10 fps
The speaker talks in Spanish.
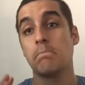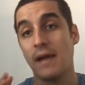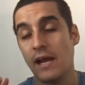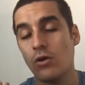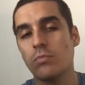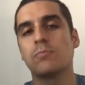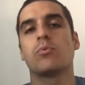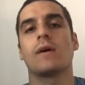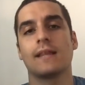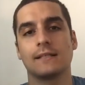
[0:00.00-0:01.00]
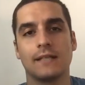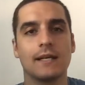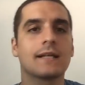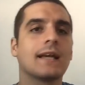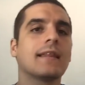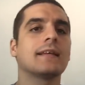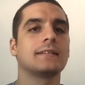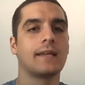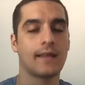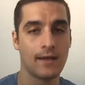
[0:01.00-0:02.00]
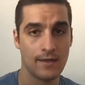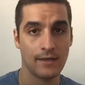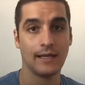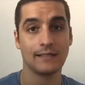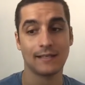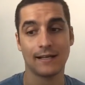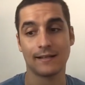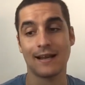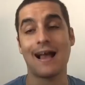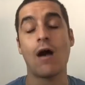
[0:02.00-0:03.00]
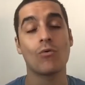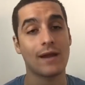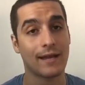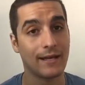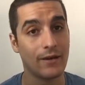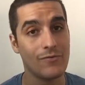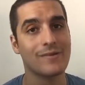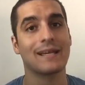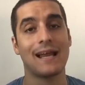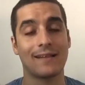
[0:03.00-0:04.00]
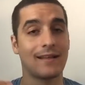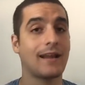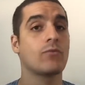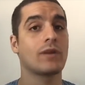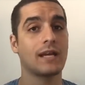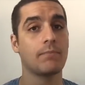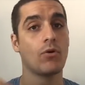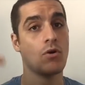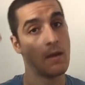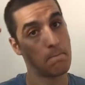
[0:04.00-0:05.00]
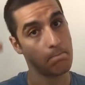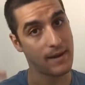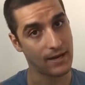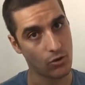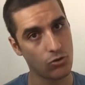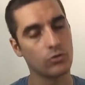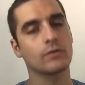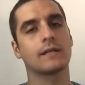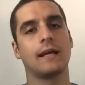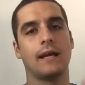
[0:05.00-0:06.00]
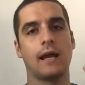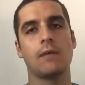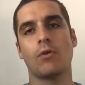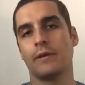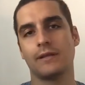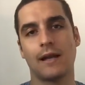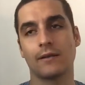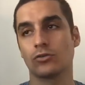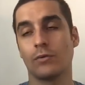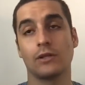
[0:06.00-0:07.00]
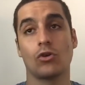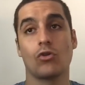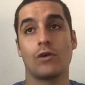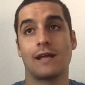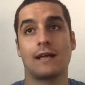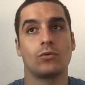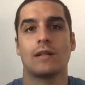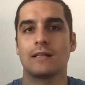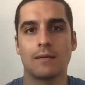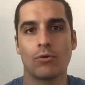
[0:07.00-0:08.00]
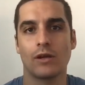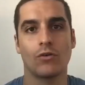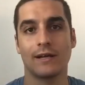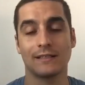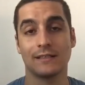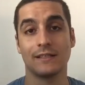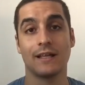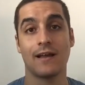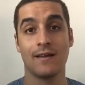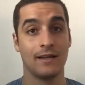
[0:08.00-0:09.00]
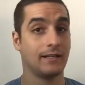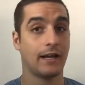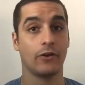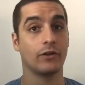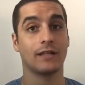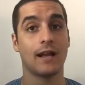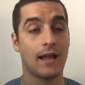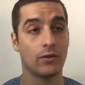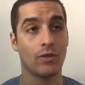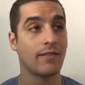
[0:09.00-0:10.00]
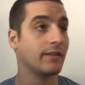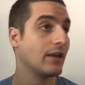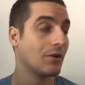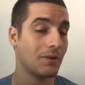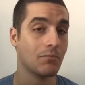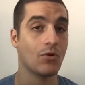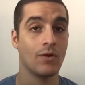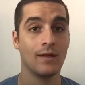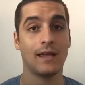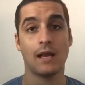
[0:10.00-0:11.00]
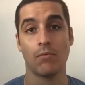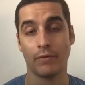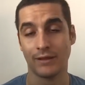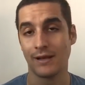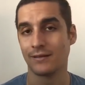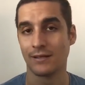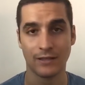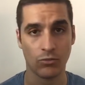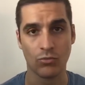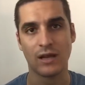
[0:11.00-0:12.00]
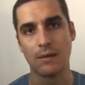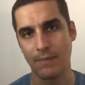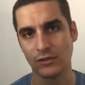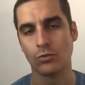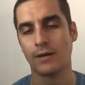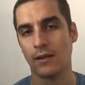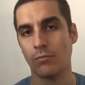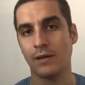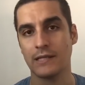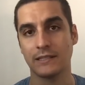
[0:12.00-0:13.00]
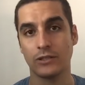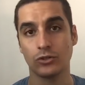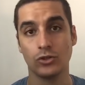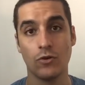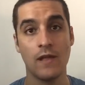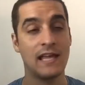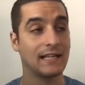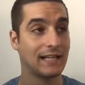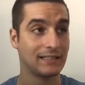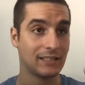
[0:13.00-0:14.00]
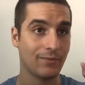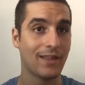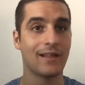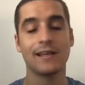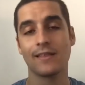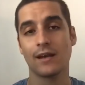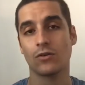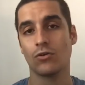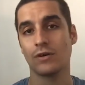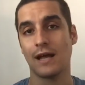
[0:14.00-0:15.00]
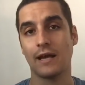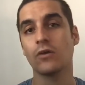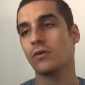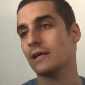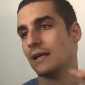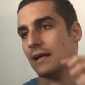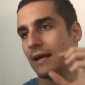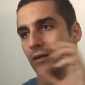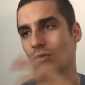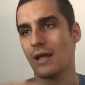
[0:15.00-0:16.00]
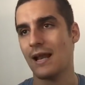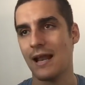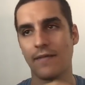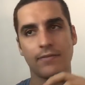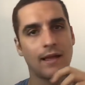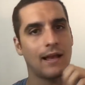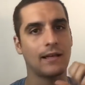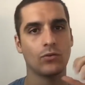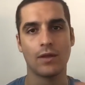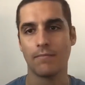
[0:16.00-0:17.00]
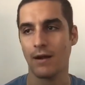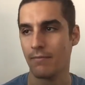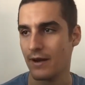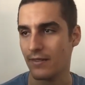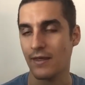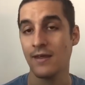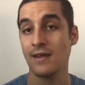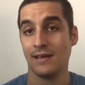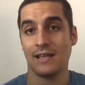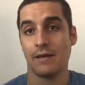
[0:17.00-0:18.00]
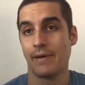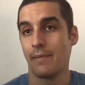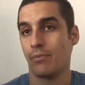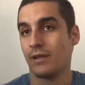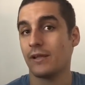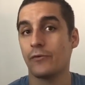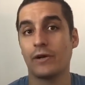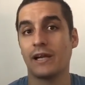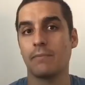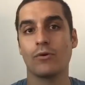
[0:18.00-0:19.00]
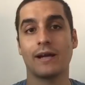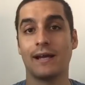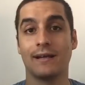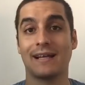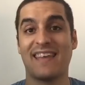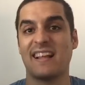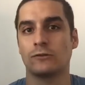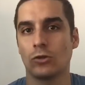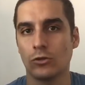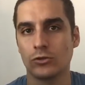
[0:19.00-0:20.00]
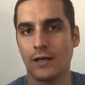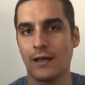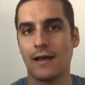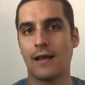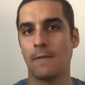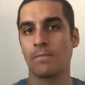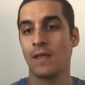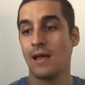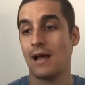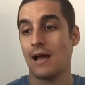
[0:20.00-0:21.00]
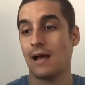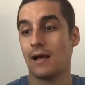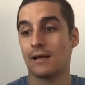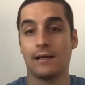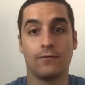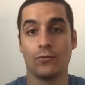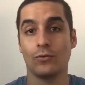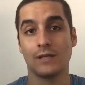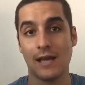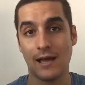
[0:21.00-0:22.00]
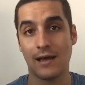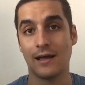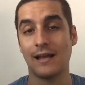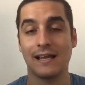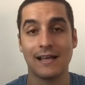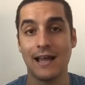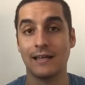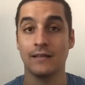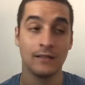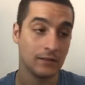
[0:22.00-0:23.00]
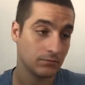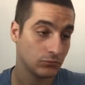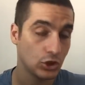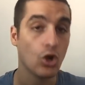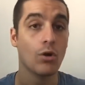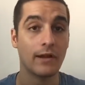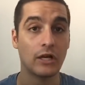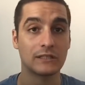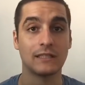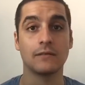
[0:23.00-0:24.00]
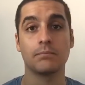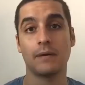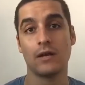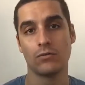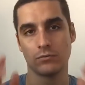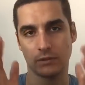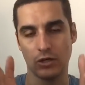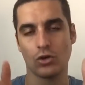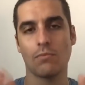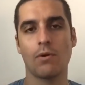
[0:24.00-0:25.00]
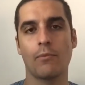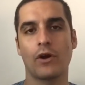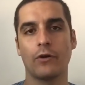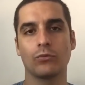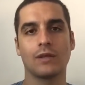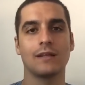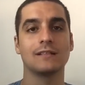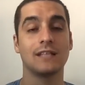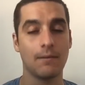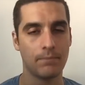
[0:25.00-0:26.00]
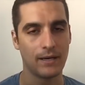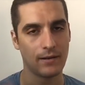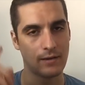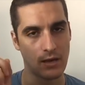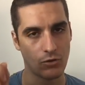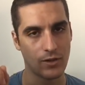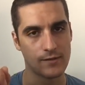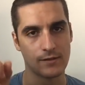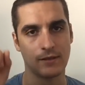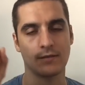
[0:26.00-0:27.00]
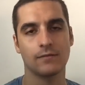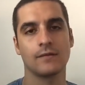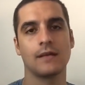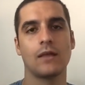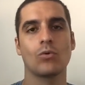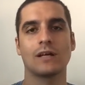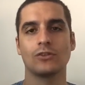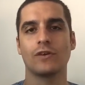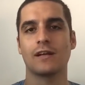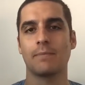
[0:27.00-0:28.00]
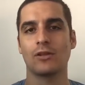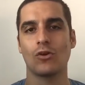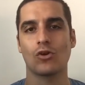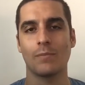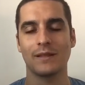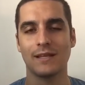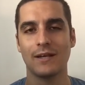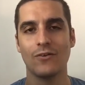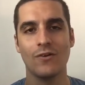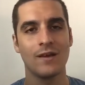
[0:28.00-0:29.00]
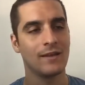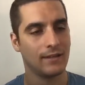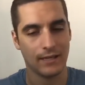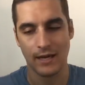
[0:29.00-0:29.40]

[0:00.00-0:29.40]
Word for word: pero puede ser que decida irse a la Zana, aunque creo que la Zana es un equipo menor que el Movistar, sobre todo en ayudantes, porque lo que necesita Nairo Quintana es ayudante y ahora mismo el Movistar está haciendo un equipazo para 2018 que si va de líder con Nairo y le ayuda a Landa, le ayuda a Valverde y demás, puede ser un equipo que, destroce a, Cliff Room y al Sky. Yo lo veo así, pero quiero que me lo pongan ustedes. Siempre, acordarse, educación y respeto en los comentarios y